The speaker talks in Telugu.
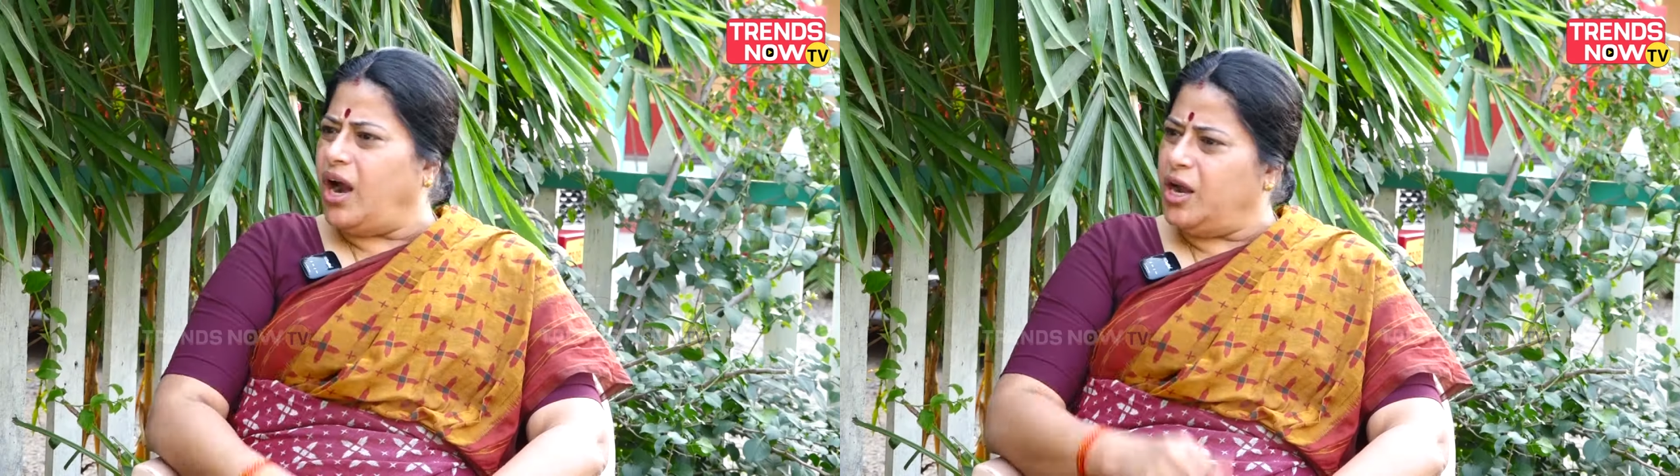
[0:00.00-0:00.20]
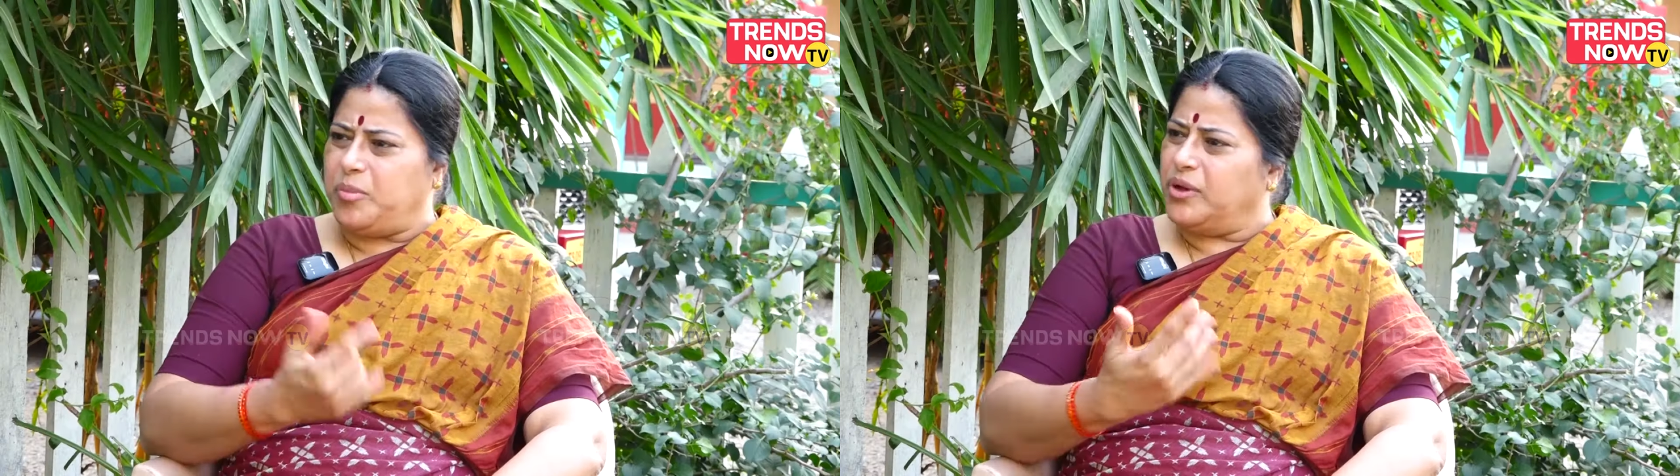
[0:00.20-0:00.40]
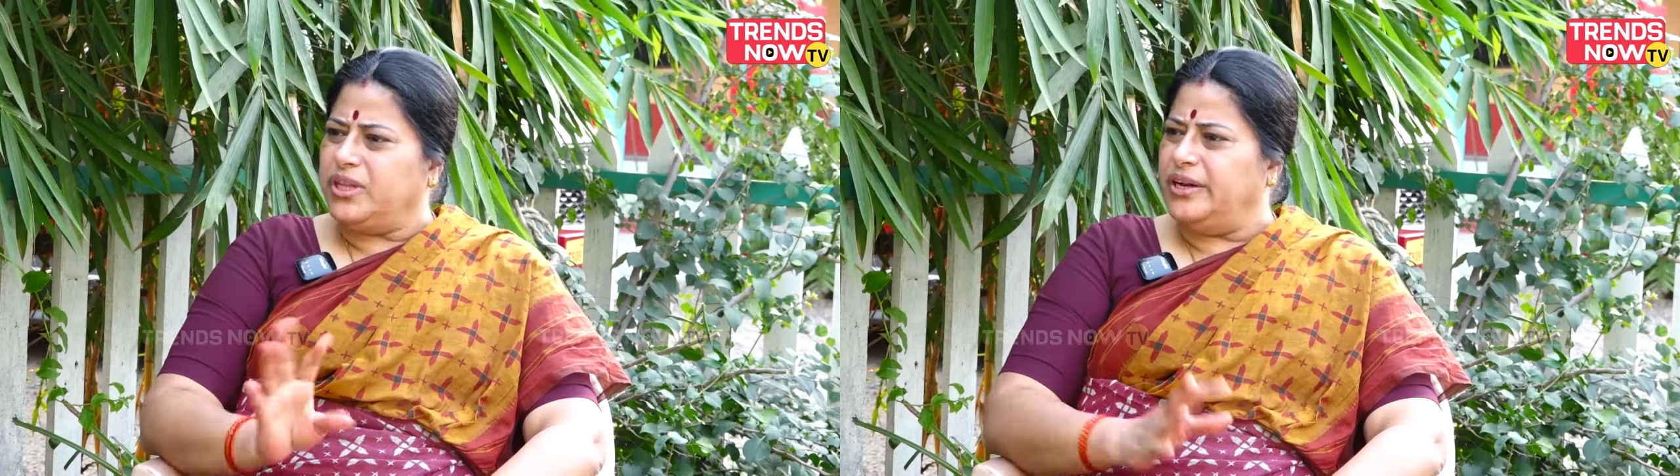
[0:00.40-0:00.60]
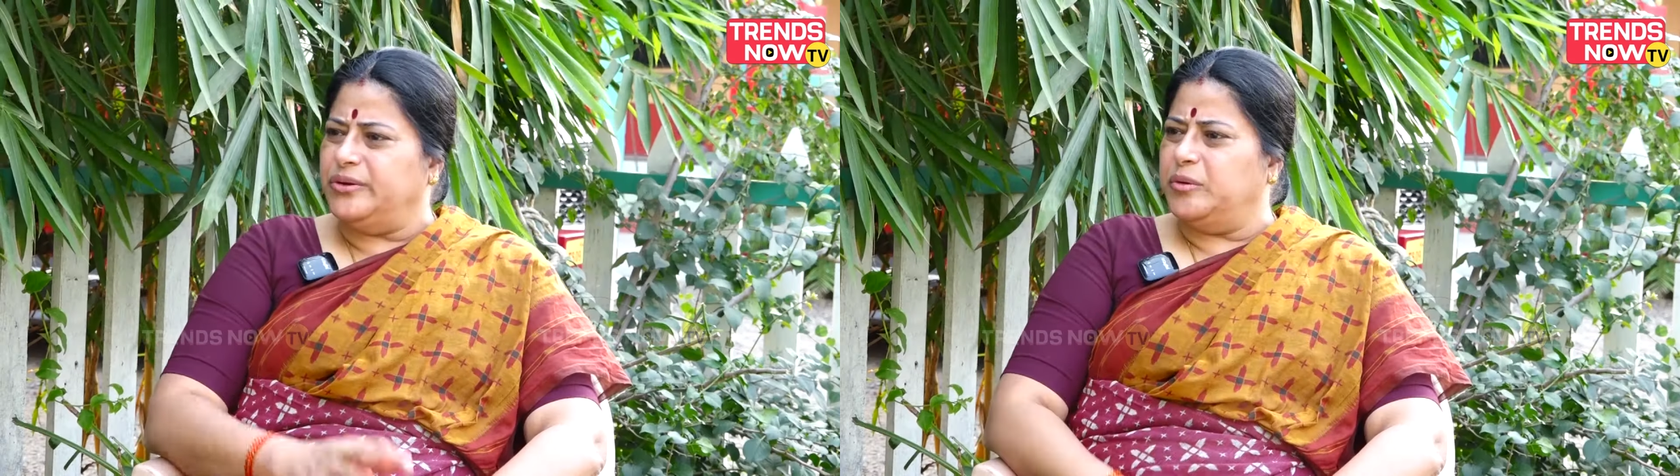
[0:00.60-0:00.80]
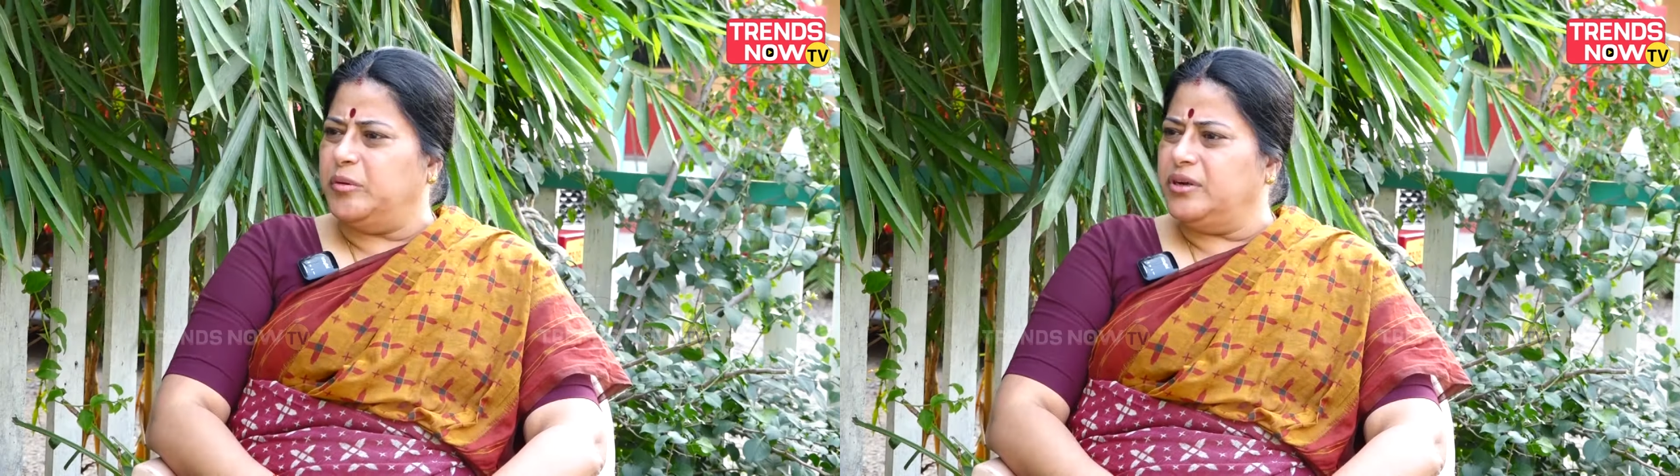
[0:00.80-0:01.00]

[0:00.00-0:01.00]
వాళ్ళు పోతారు